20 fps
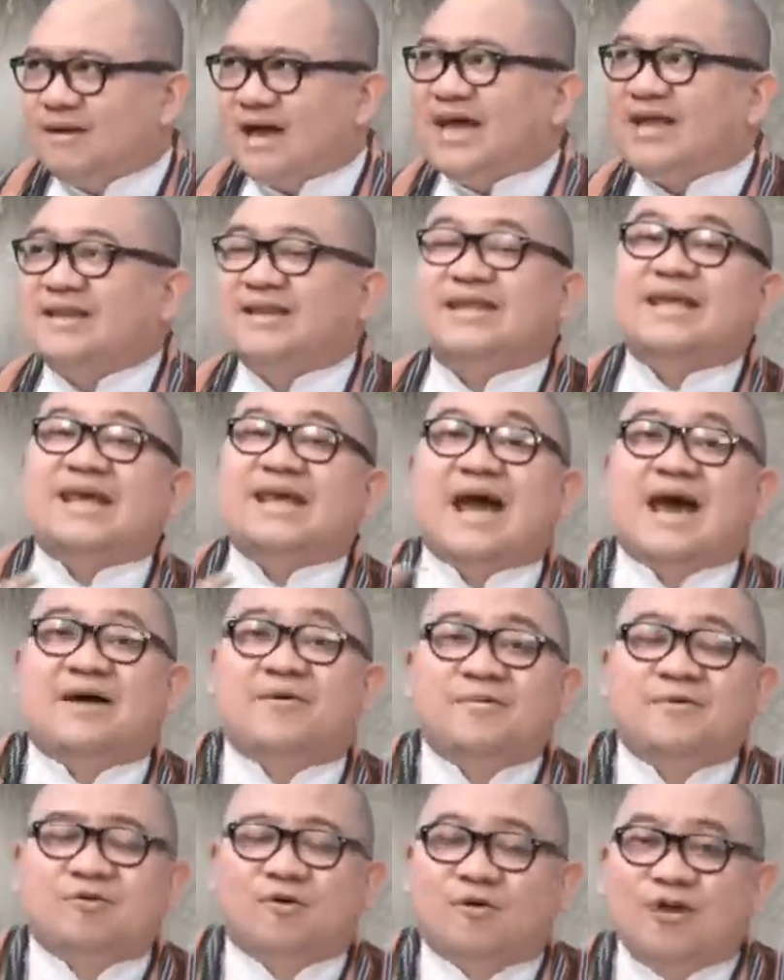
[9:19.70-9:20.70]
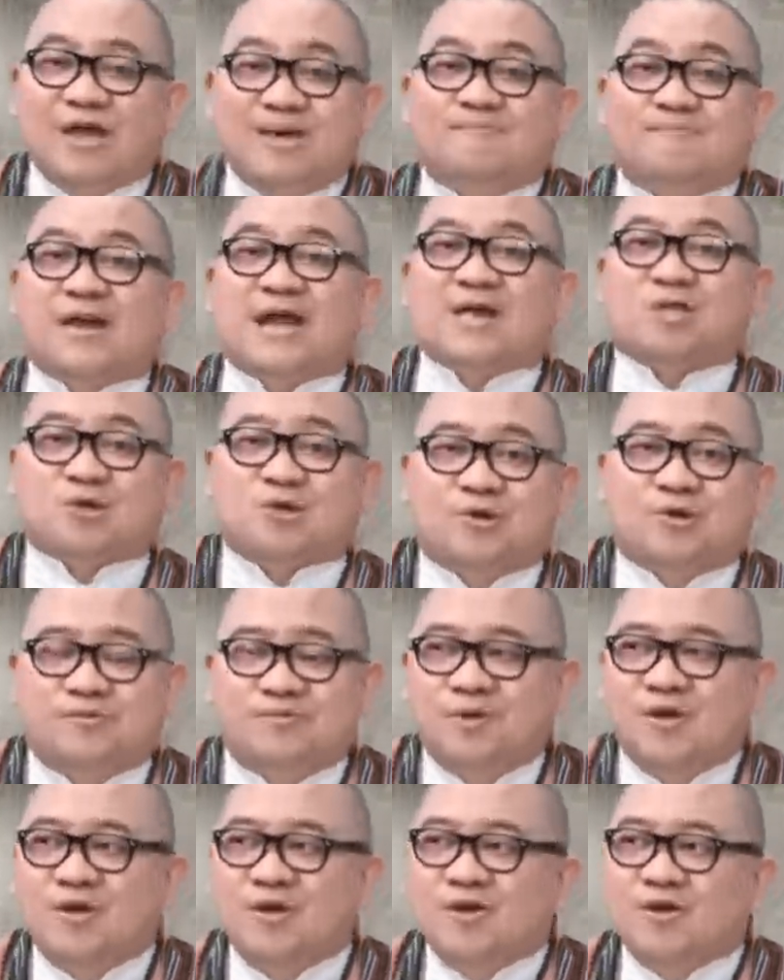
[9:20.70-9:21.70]
idea o
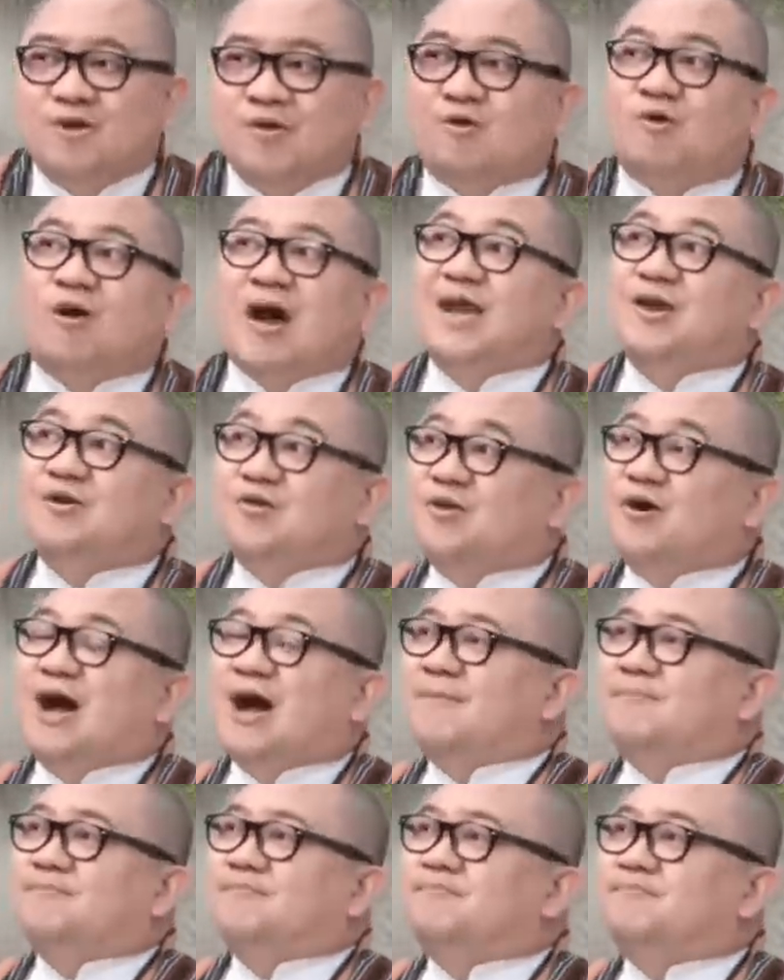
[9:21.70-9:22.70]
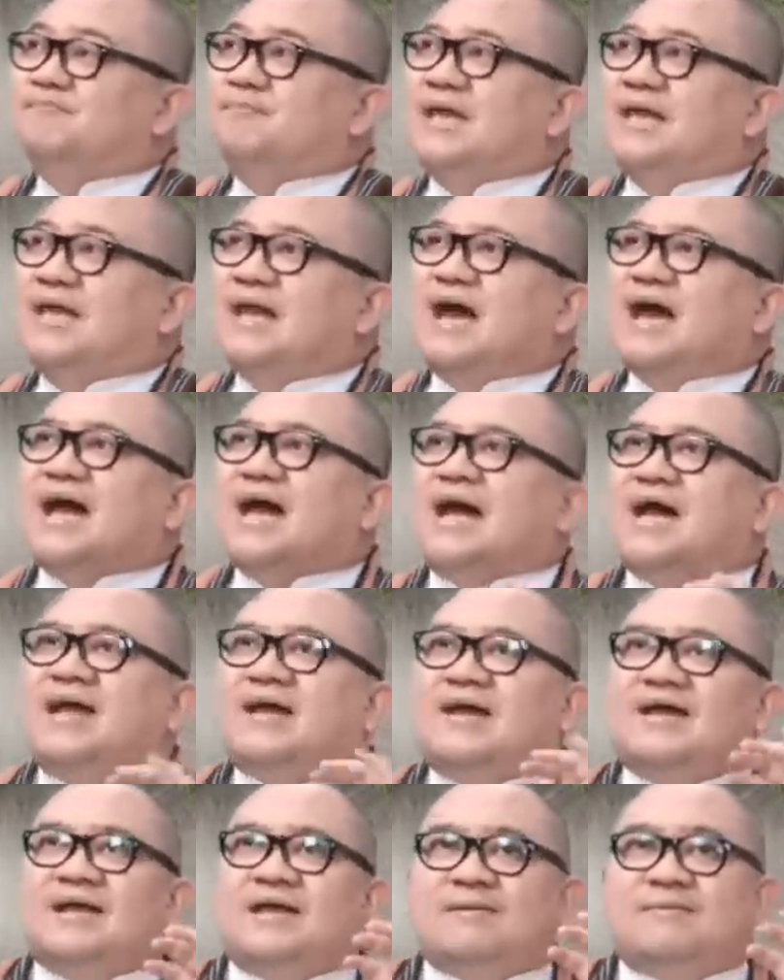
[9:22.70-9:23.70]
impression? O ano ang pinaka
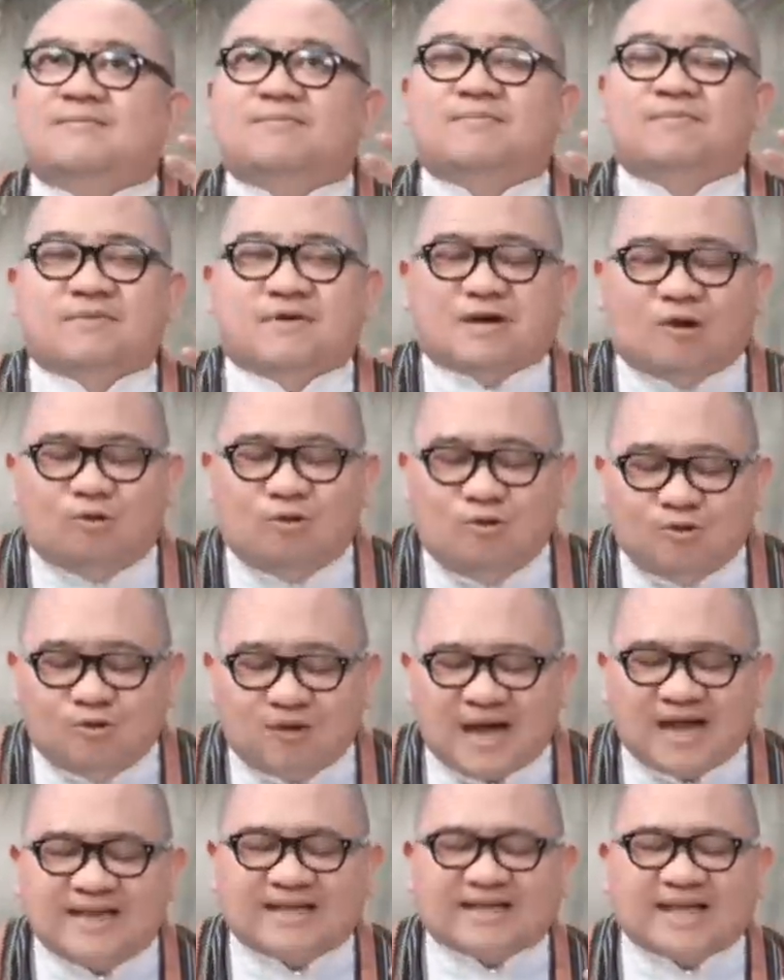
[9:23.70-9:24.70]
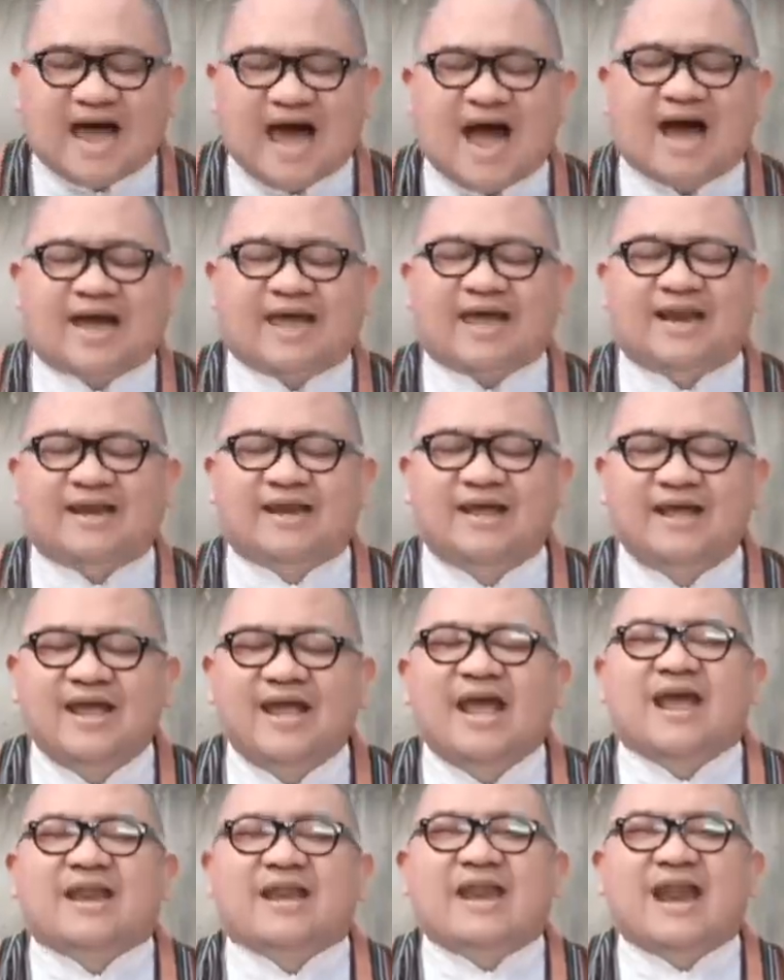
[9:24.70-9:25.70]
kahulugan sa akin
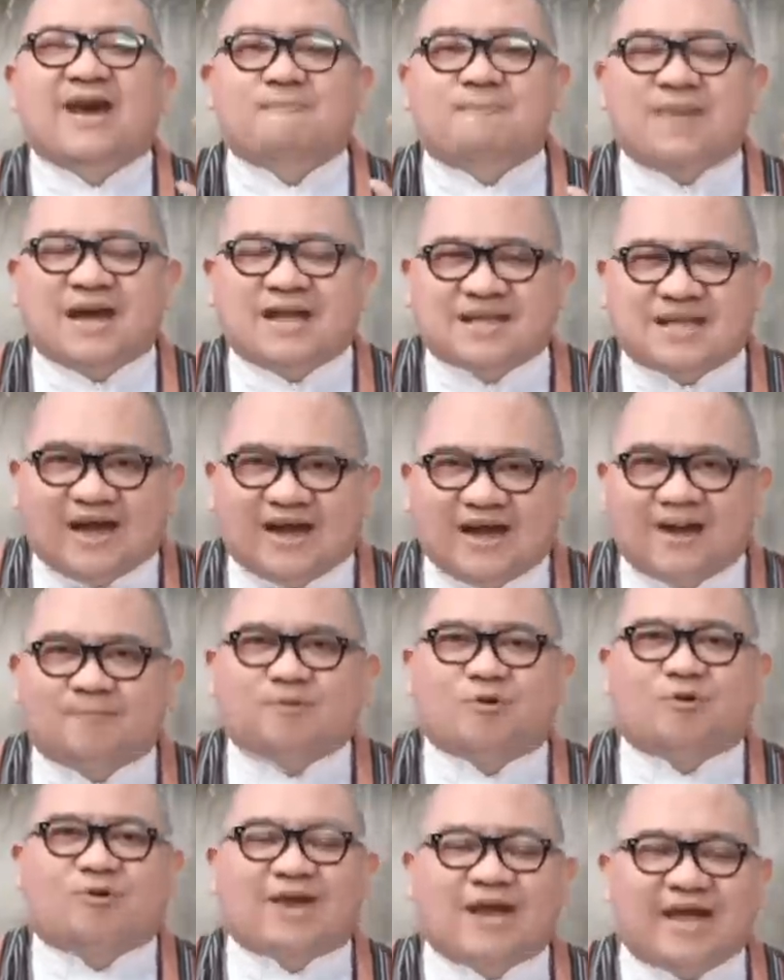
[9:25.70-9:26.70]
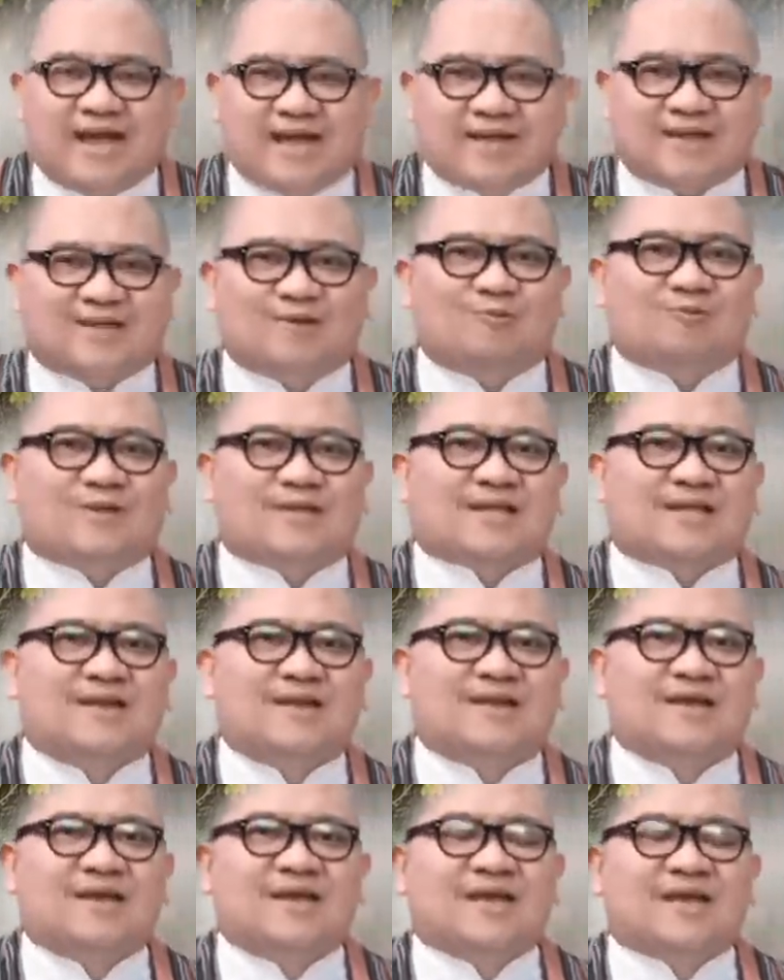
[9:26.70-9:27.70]
ng pagtanggap ko kay Jesus
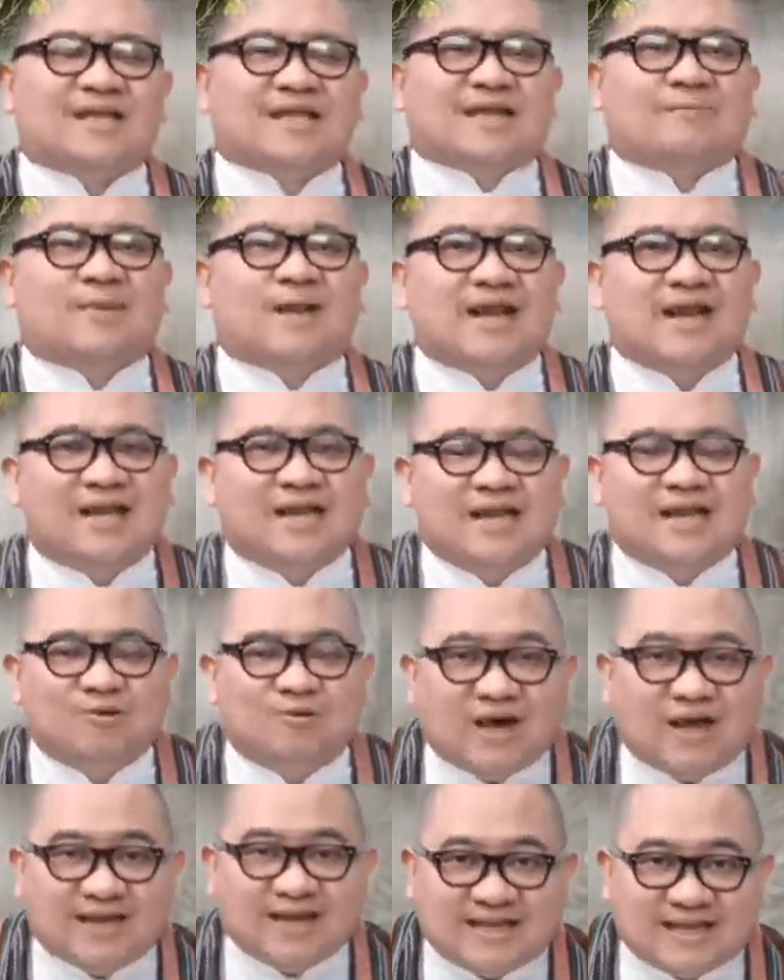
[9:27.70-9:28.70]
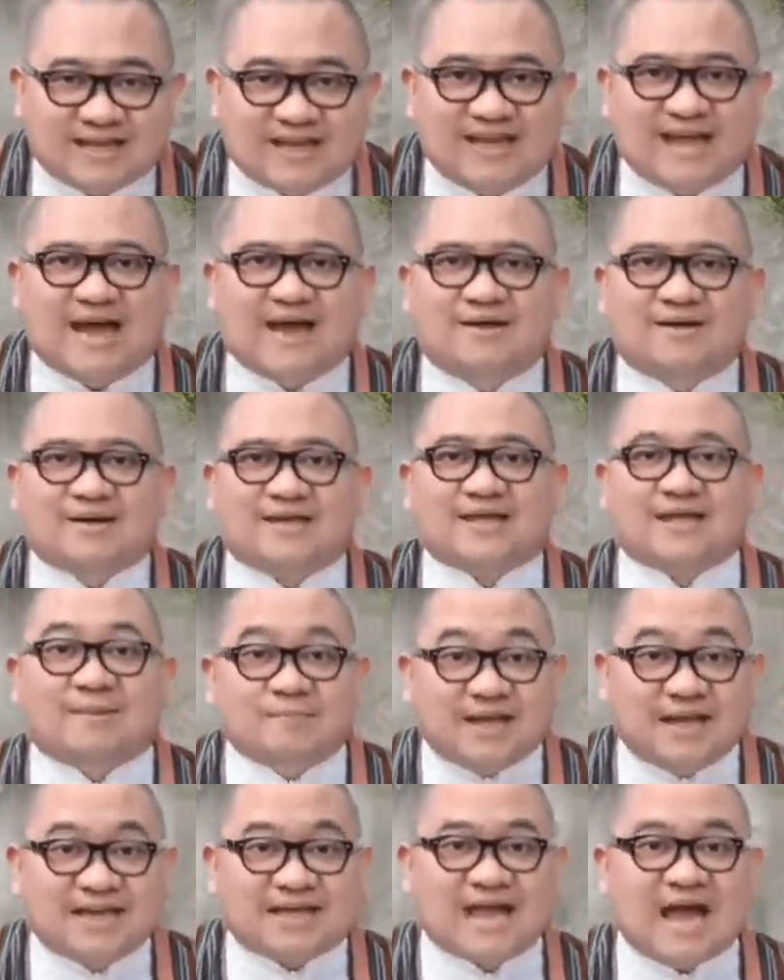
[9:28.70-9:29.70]
sa banal na Eucharistia,
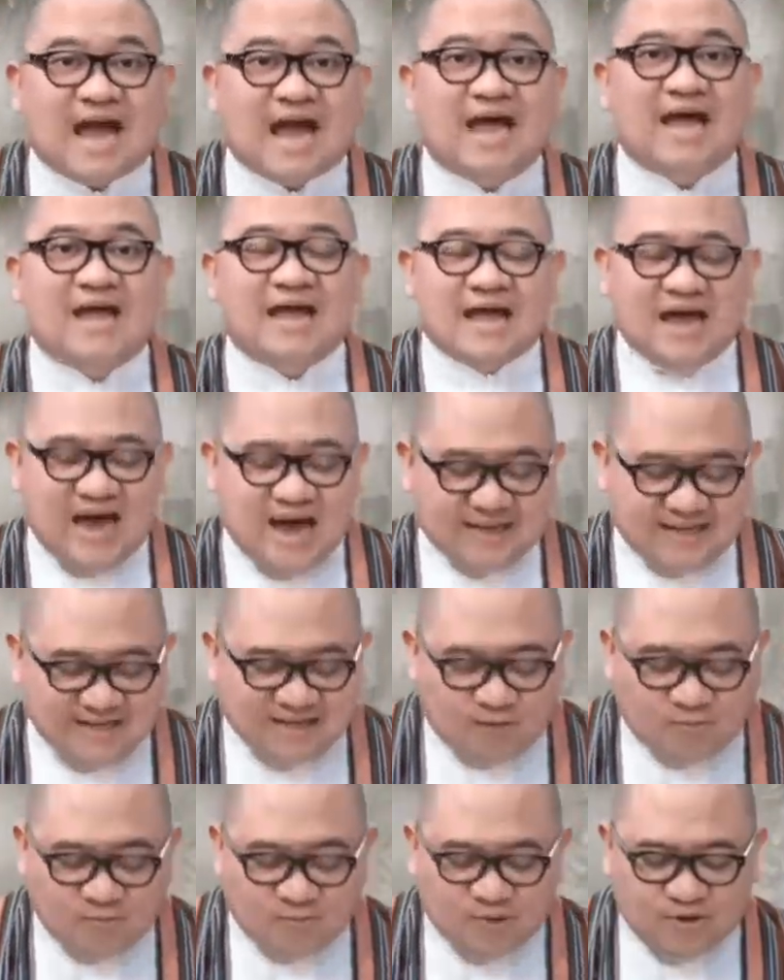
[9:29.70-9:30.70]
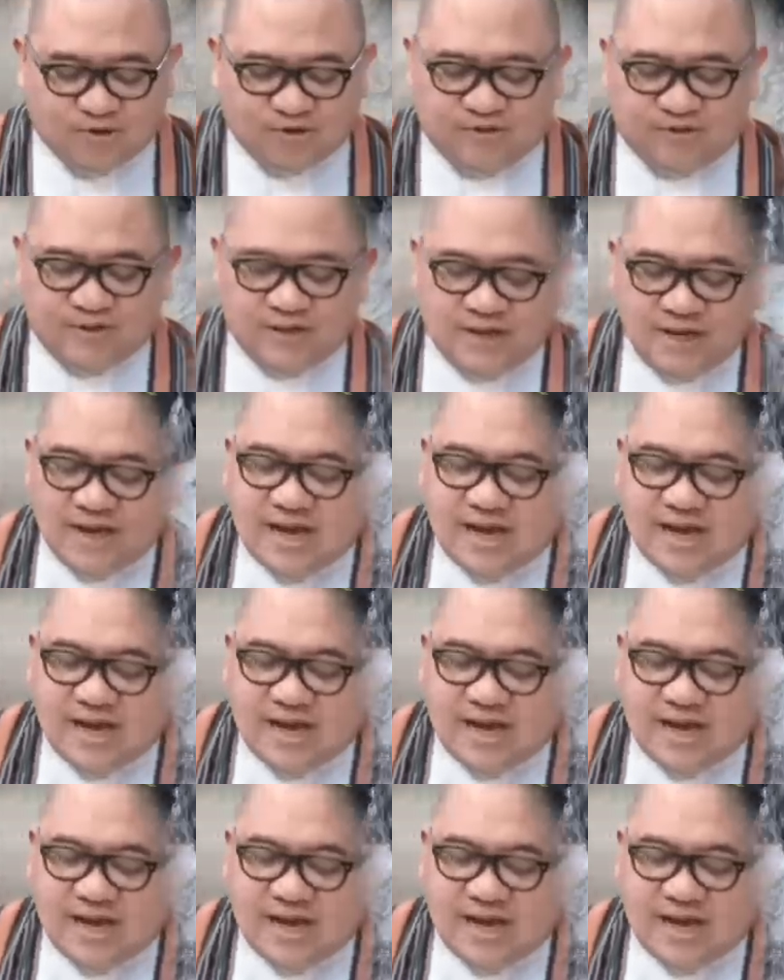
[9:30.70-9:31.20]
sa misa, at sa komunyon.